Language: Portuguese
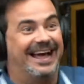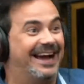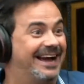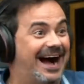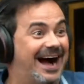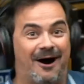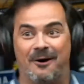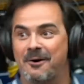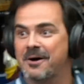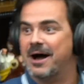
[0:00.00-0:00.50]

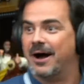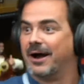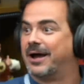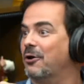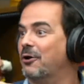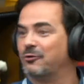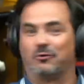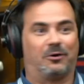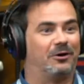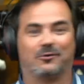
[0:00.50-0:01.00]
legal.
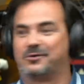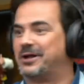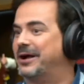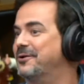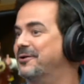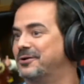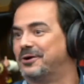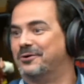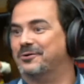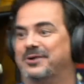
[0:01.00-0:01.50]
Garoto, garoto,
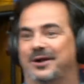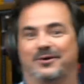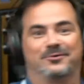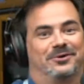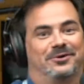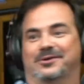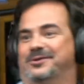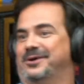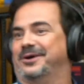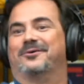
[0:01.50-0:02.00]
garoto, garoto,
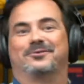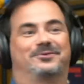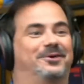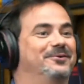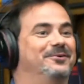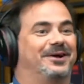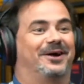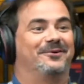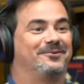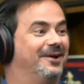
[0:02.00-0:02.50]
garoto, garoto,
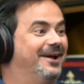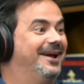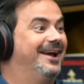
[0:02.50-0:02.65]
garoto, garoto.